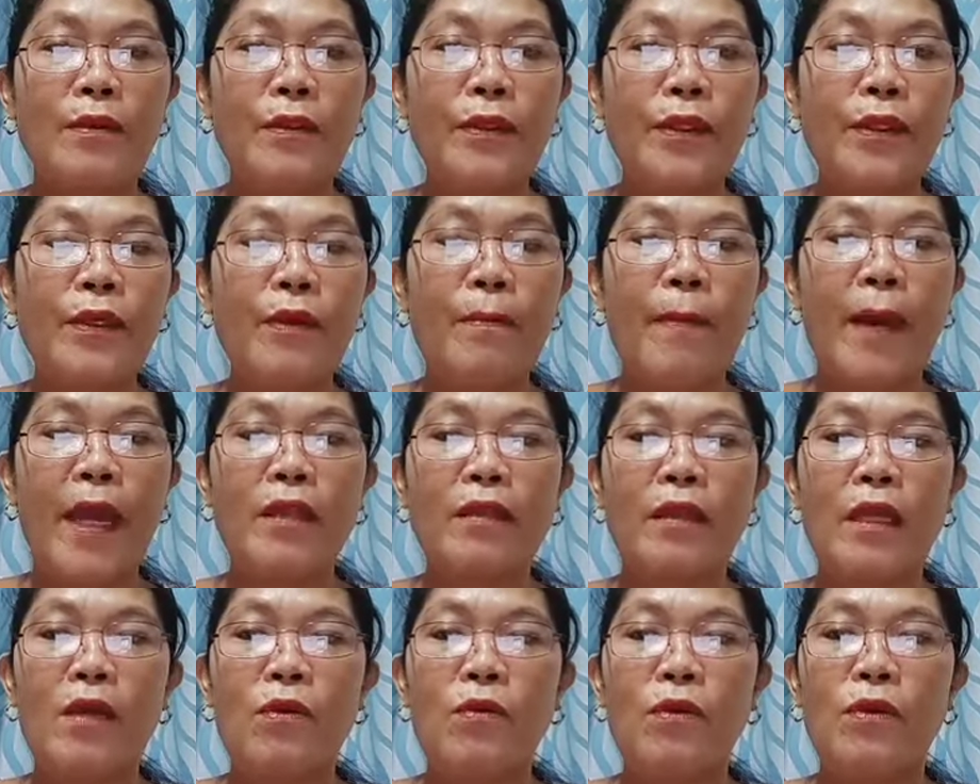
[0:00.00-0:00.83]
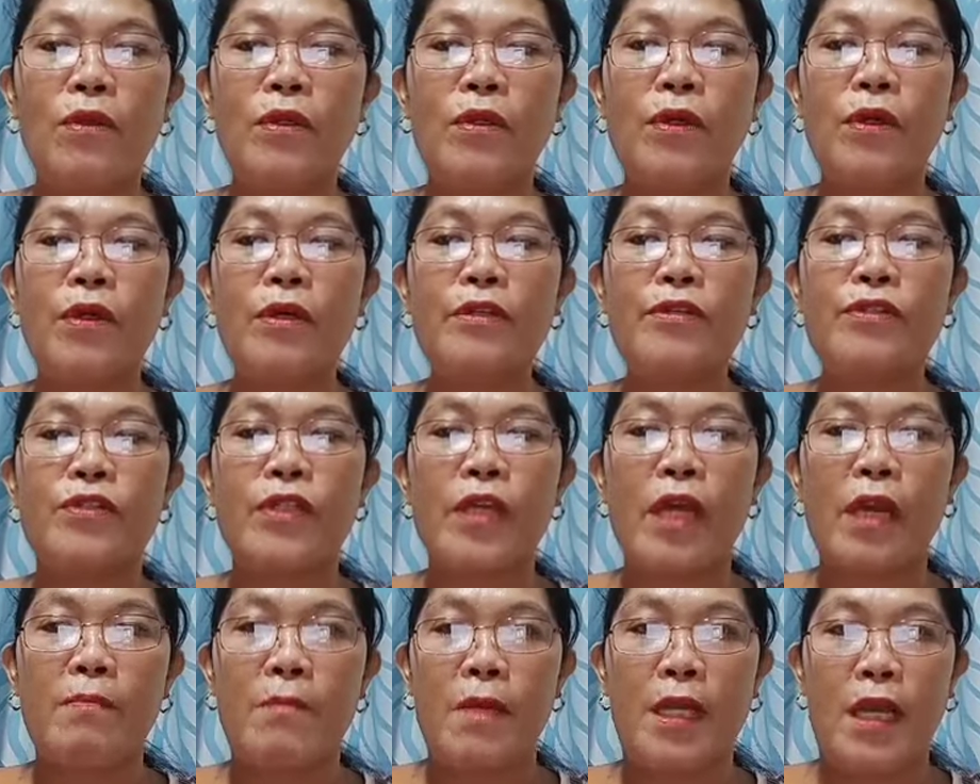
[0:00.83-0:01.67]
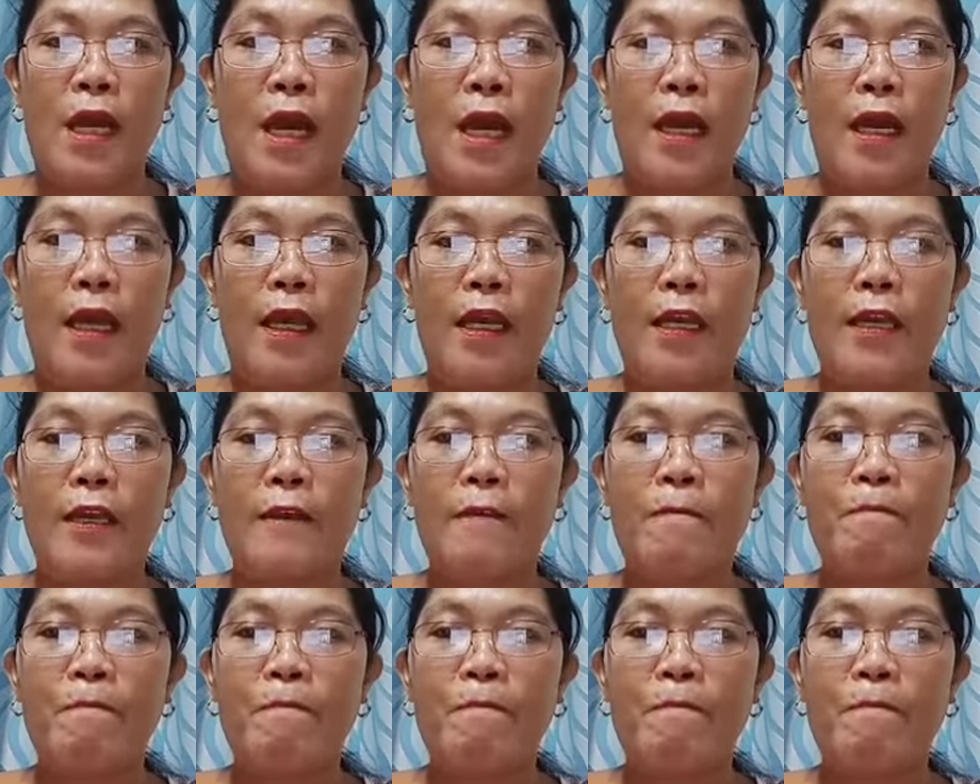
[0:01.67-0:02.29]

Hunyo 21, Gemini.